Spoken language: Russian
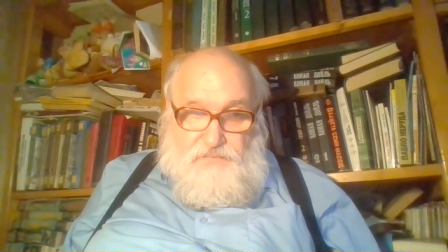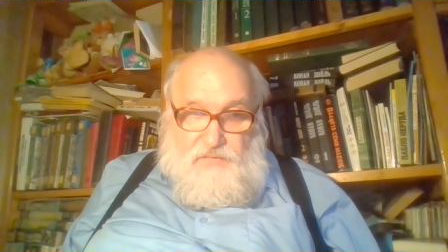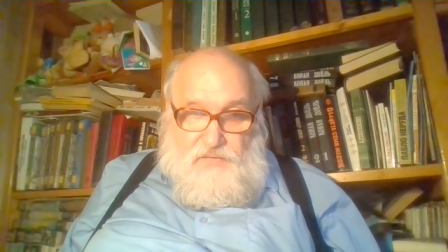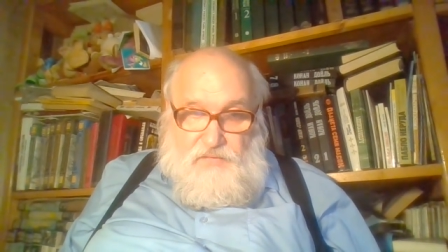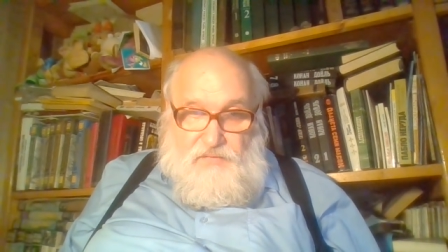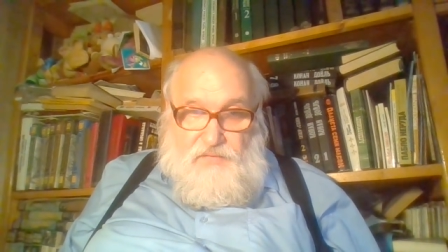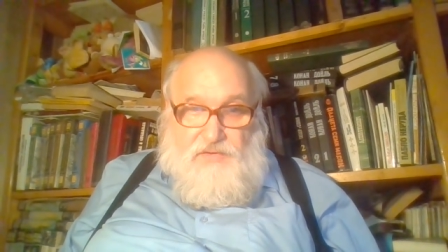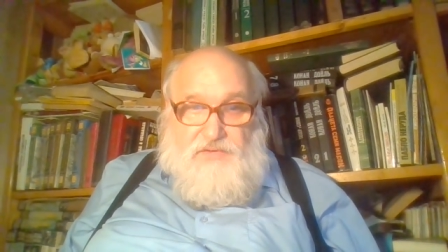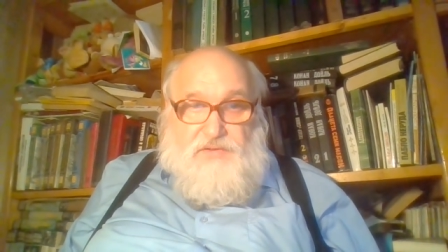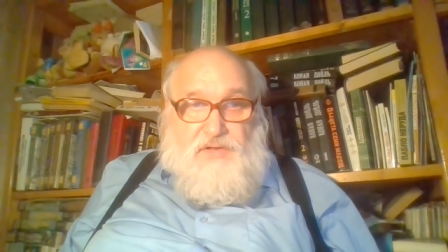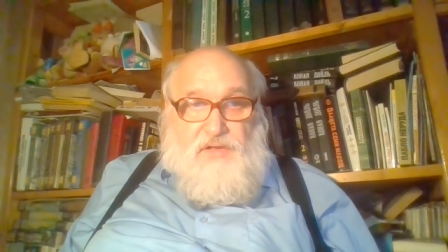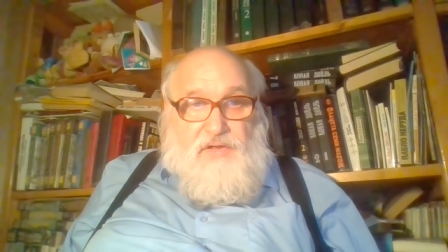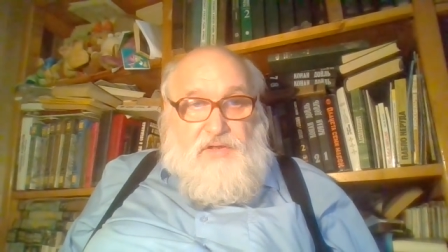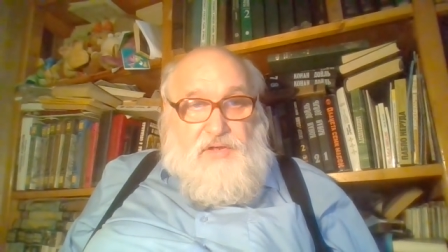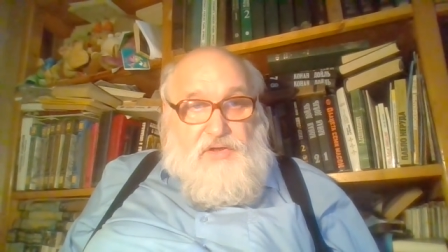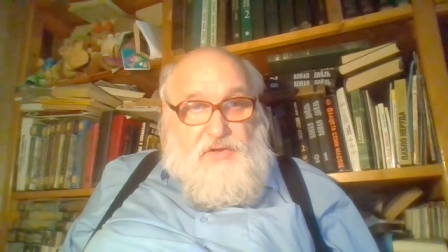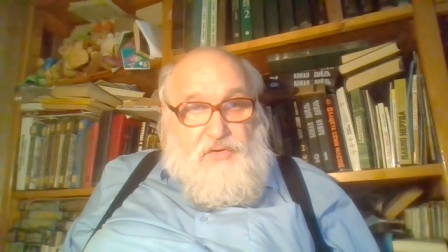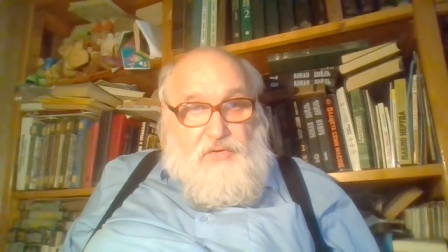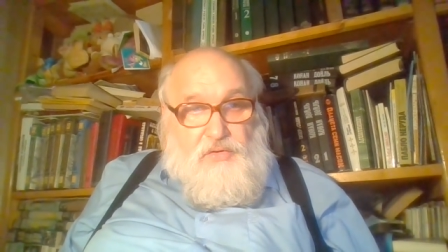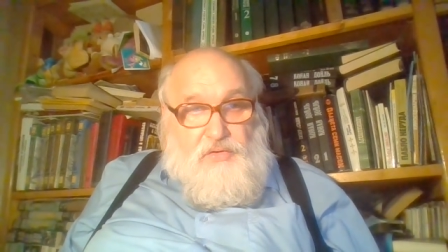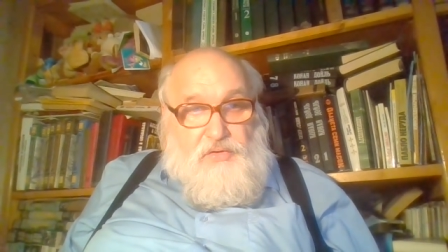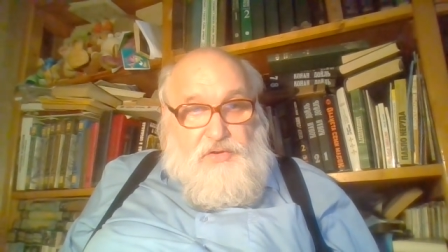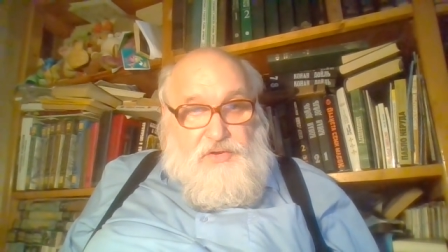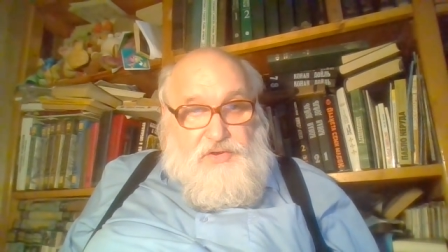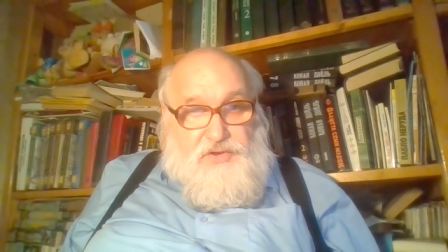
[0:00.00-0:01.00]
Василия
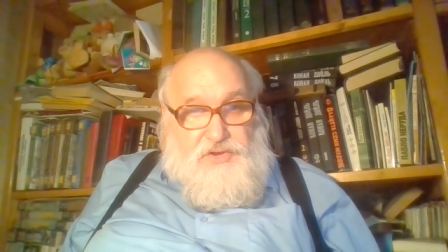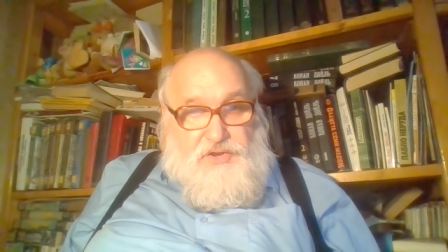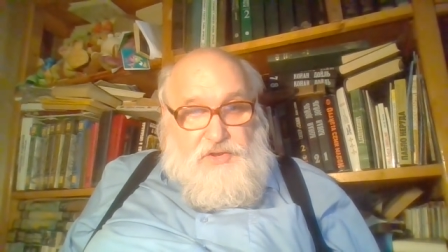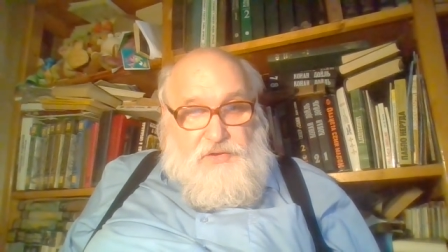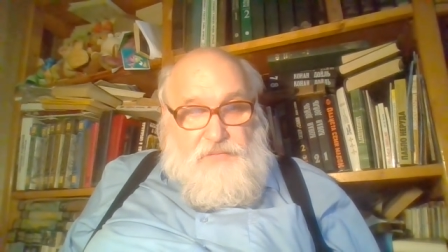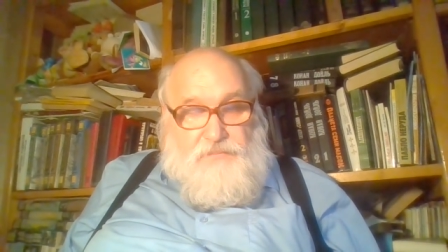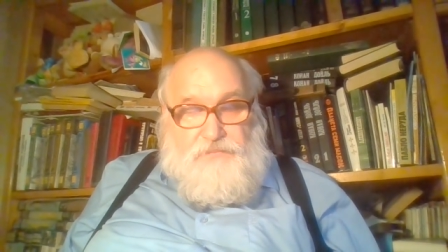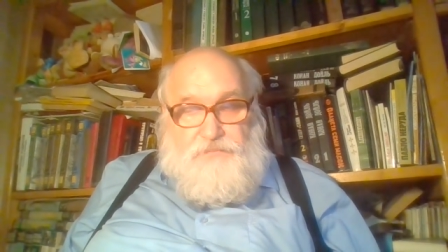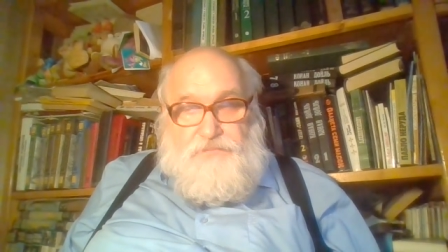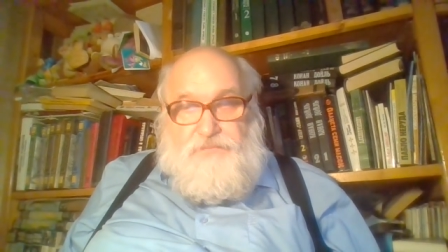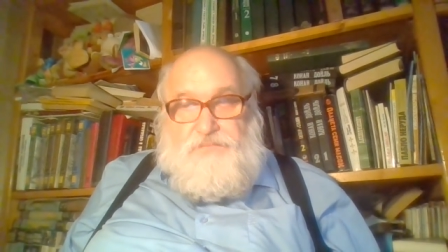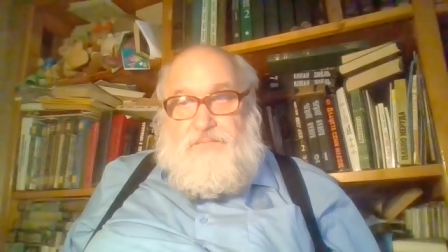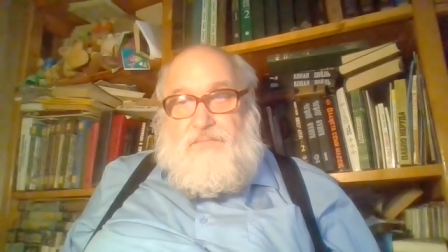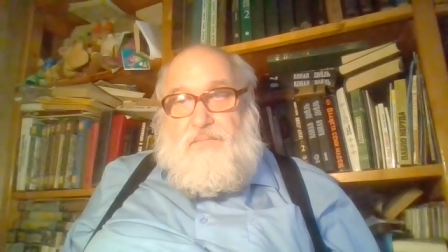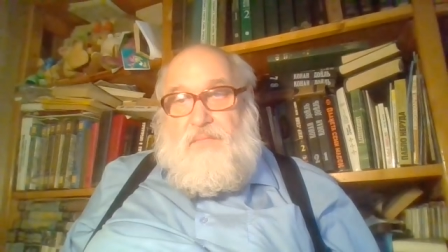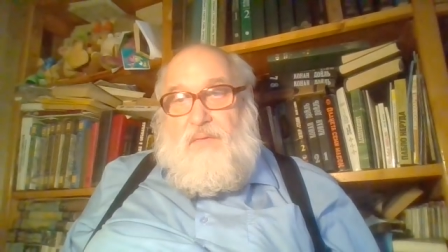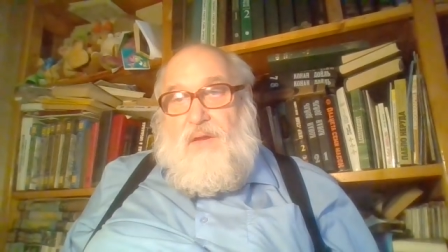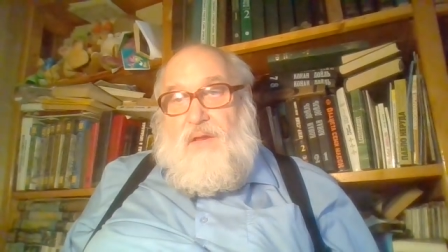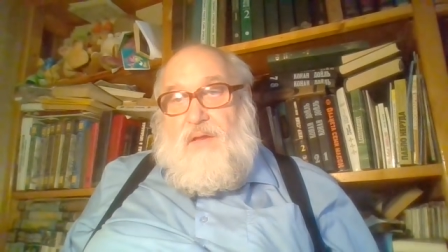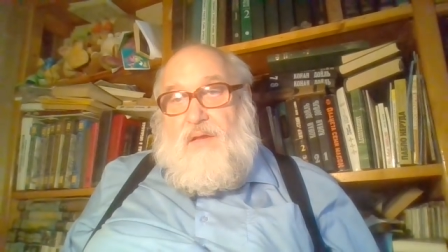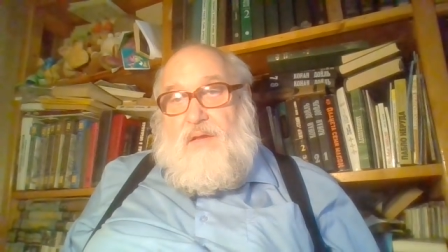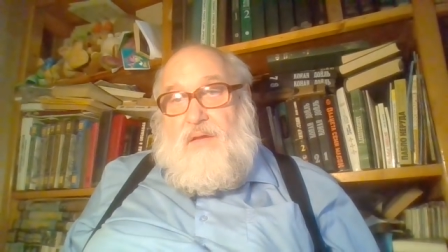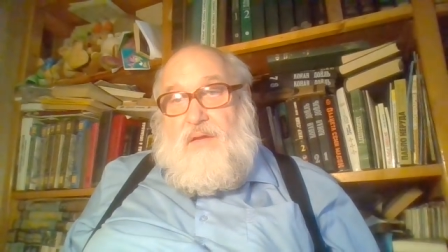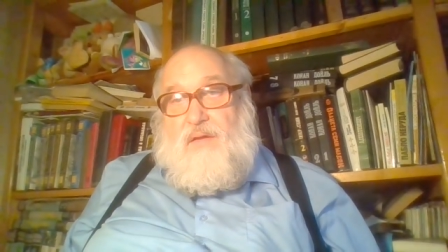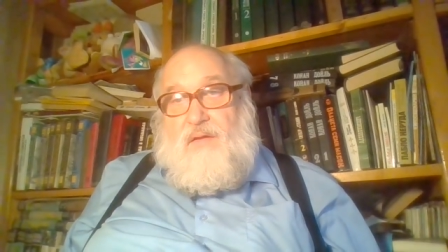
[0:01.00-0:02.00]
Григорьевича,
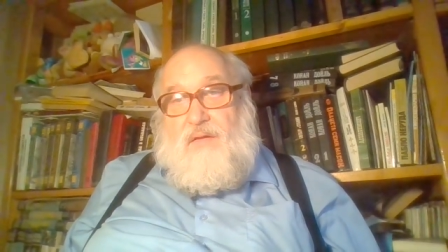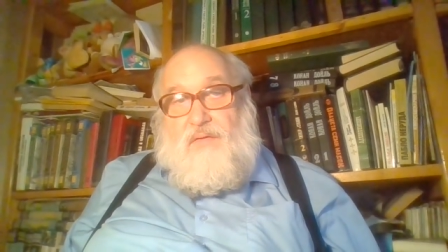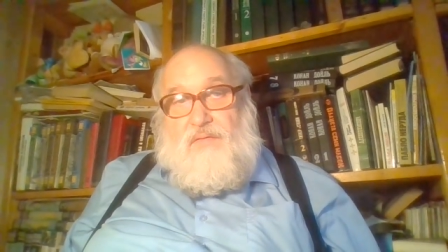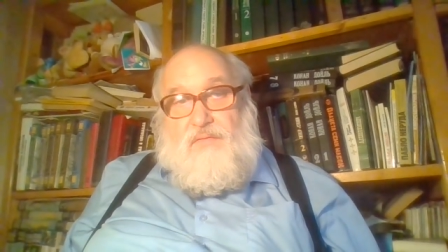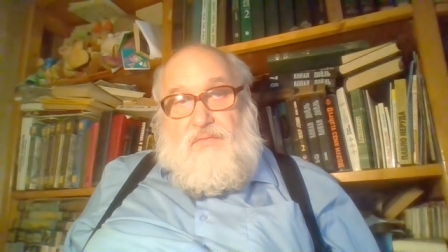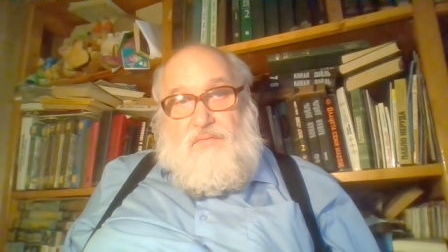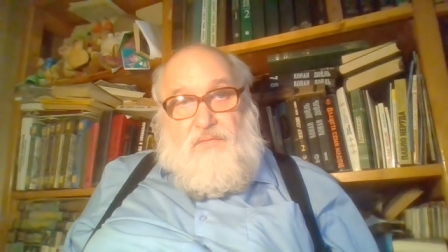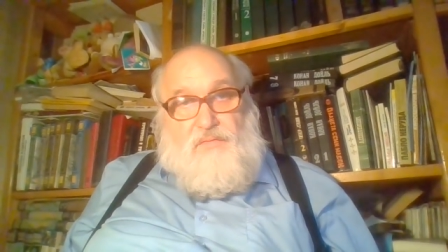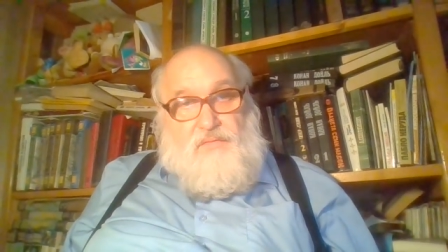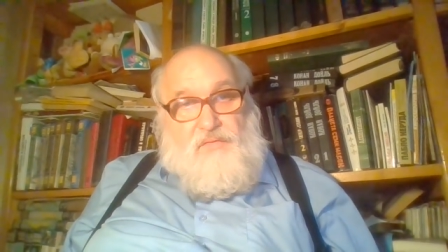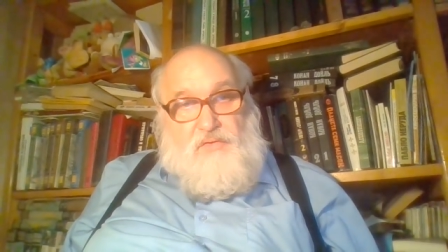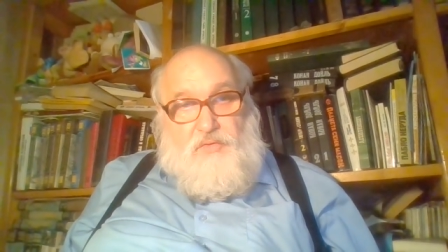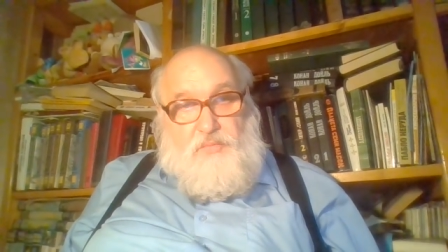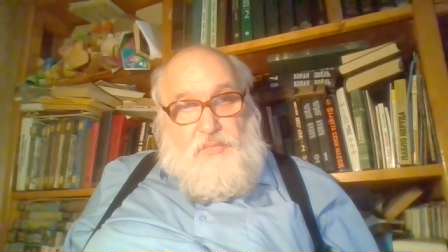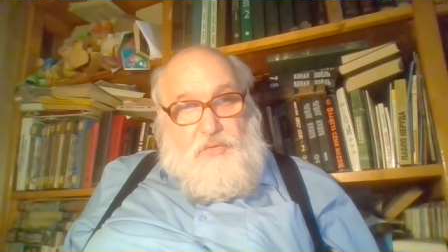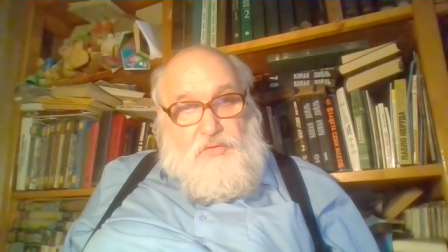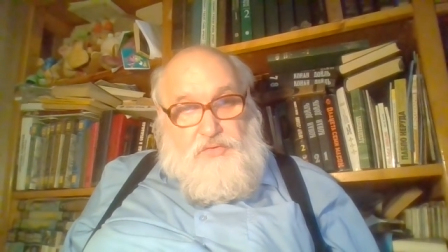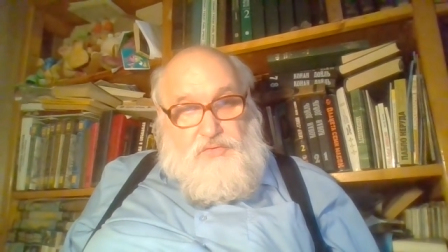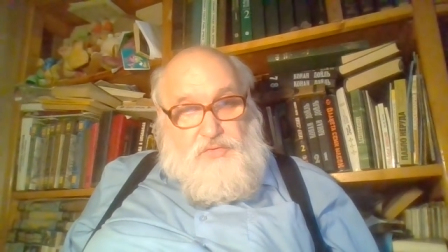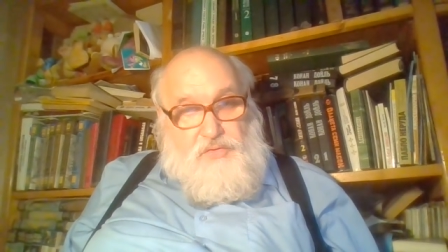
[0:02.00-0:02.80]
любой